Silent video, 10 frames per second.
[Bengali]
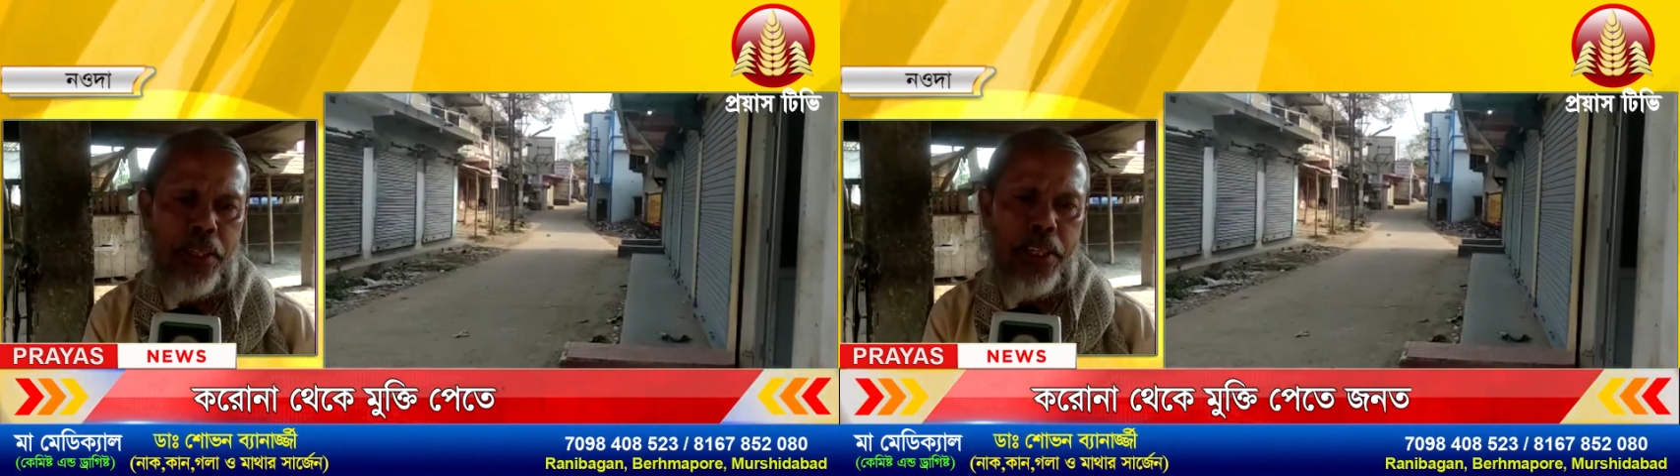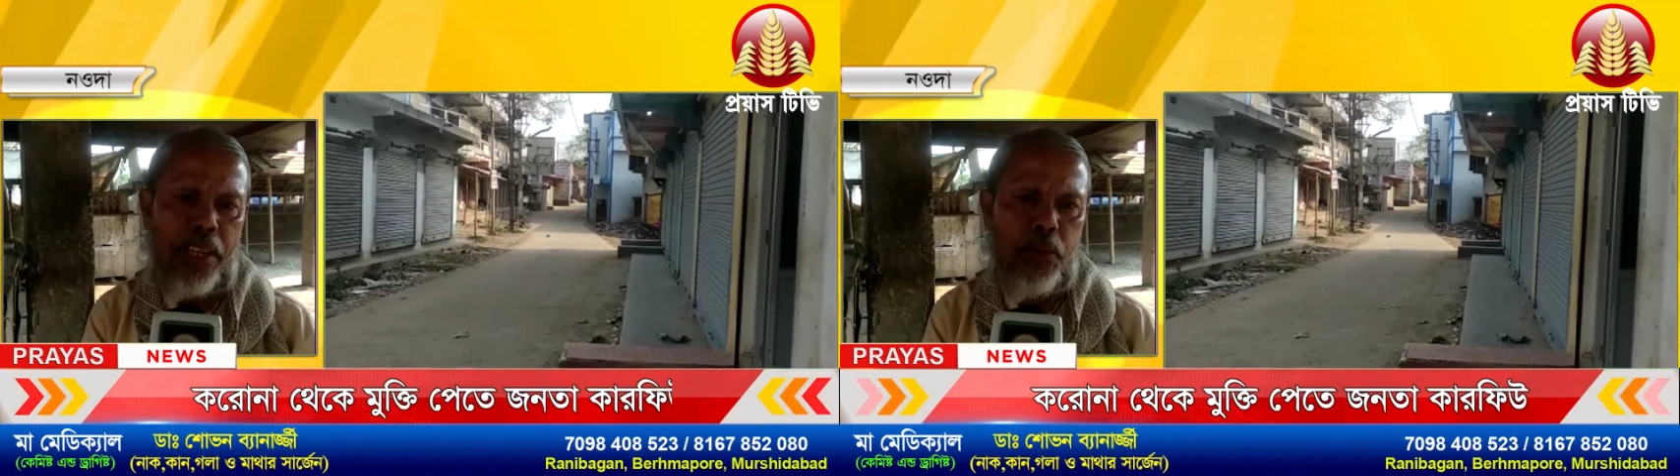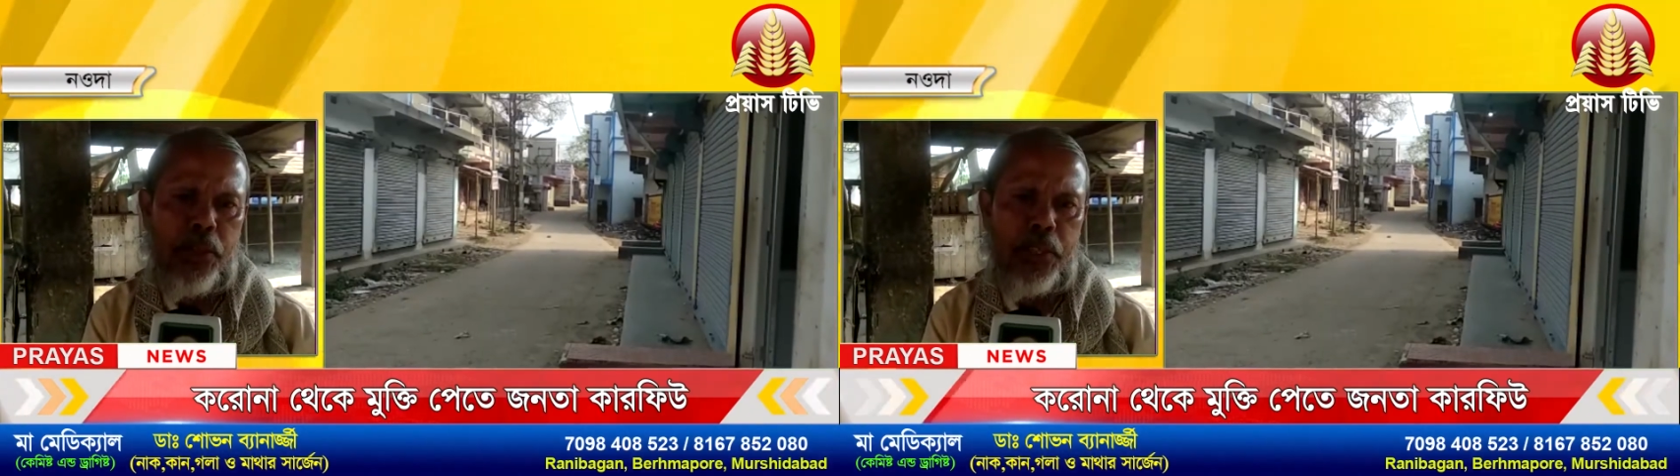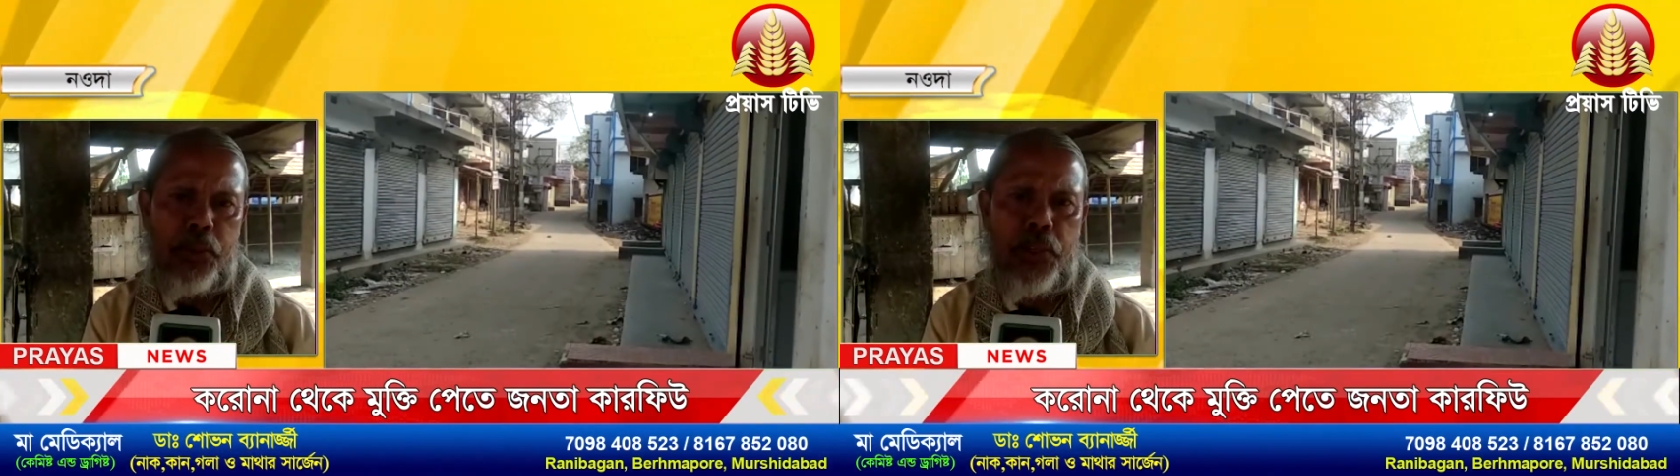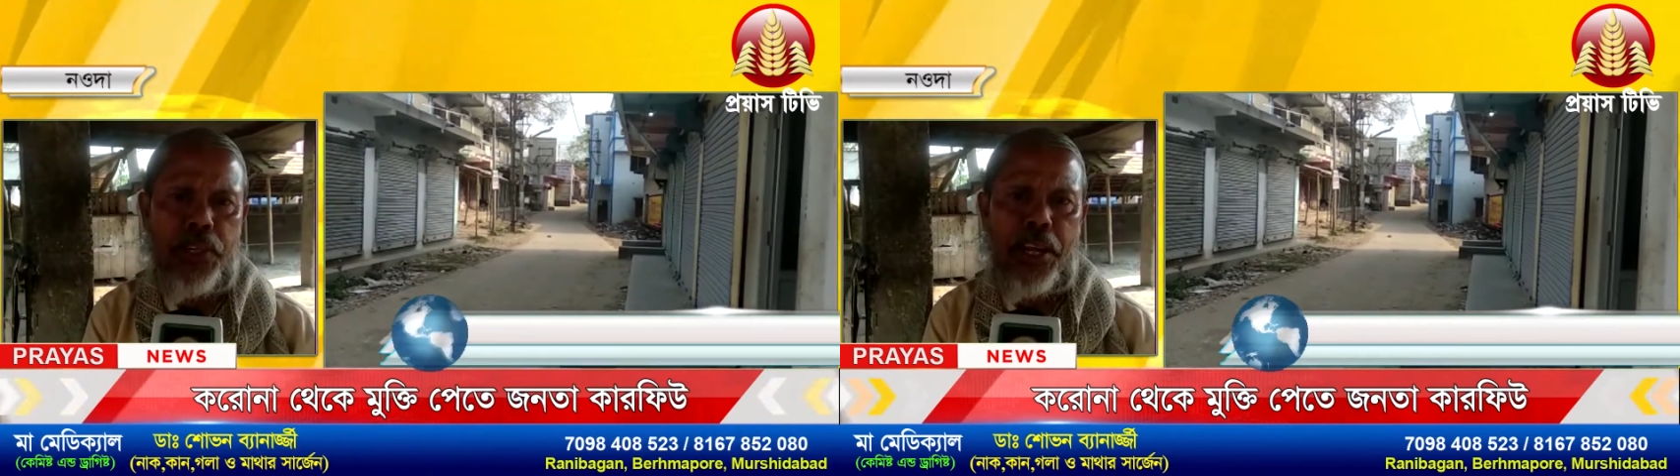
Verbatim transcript: এই আতঙ্কের জন্য